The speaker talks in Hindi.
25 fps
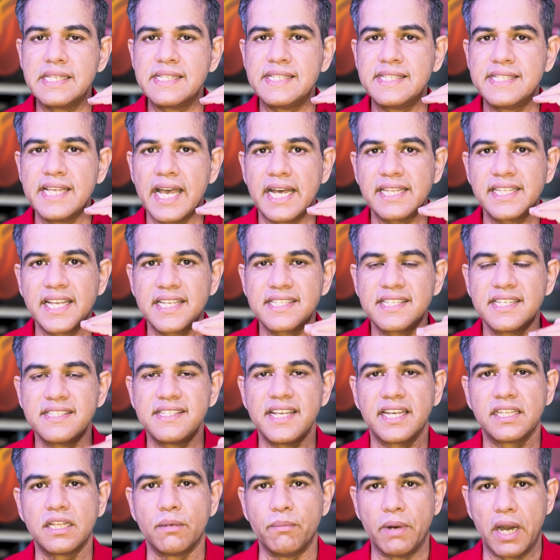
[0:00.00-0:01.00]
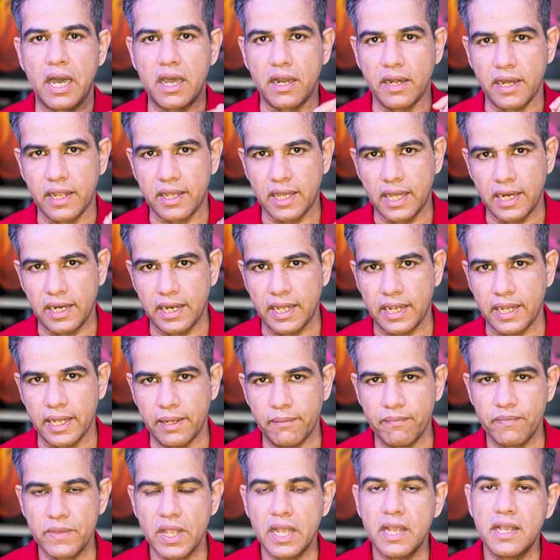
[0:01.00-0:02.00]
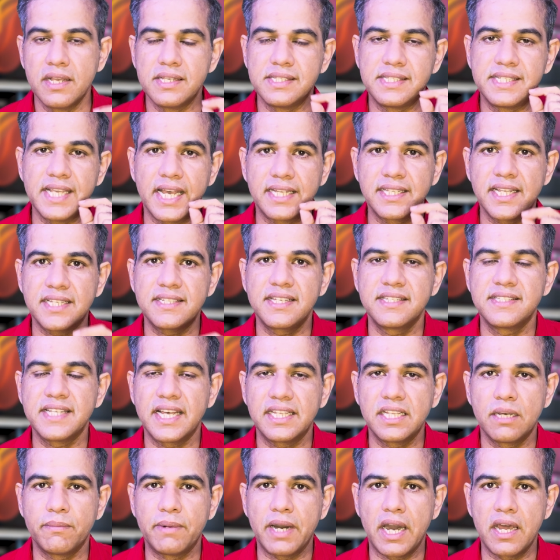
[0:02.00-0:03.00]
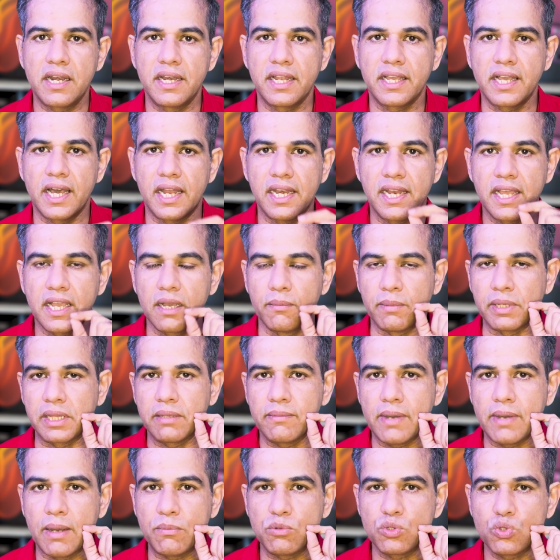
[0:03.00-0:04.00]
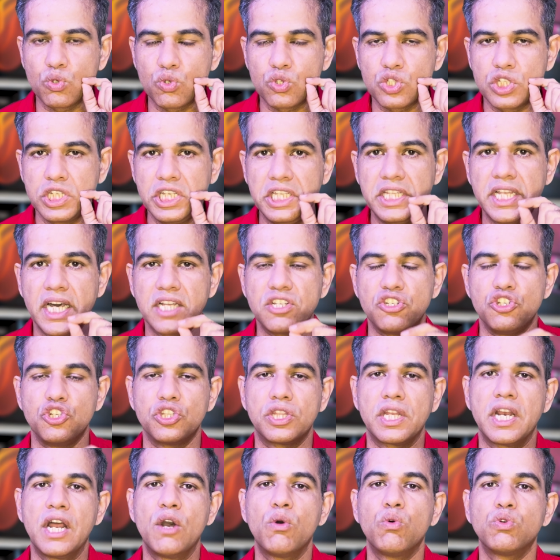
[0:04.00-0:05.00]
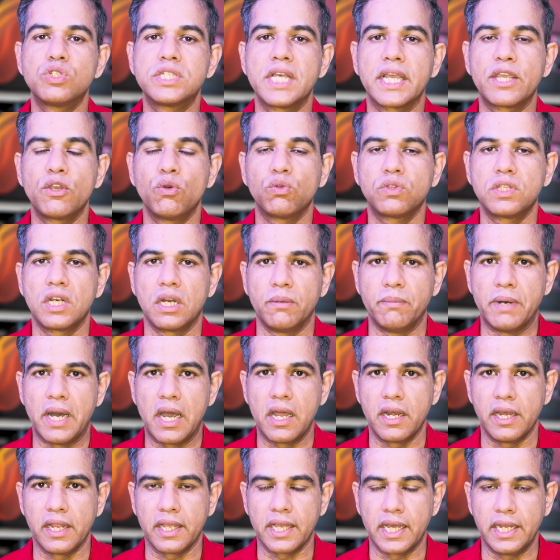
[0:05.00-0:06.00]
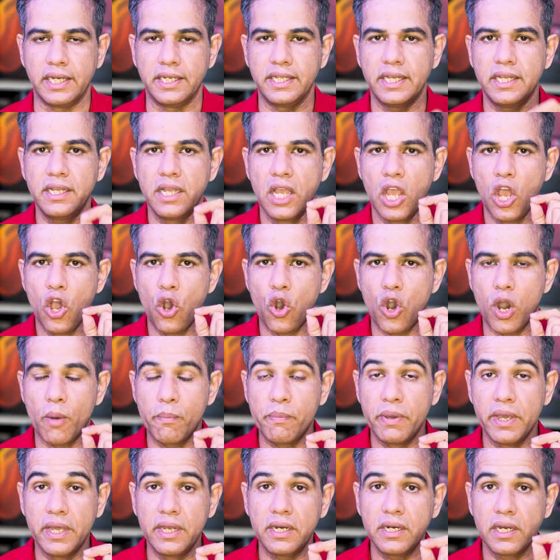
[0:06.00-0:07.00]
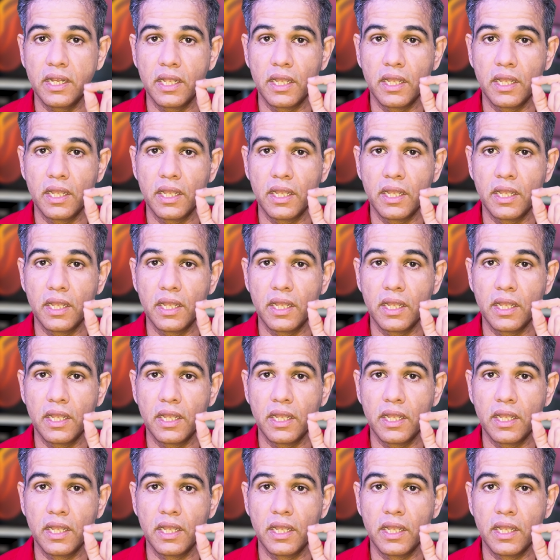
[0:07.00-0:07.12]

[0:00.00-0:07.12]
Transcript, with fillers: ज़्यादा से ज़्यादा बाहर निकालना है ज़्यादा से ज़्यादा बाहर निकालने का मतलब आप उसको सीधा जितना हो सके उतना बाहर निकालिए और फिर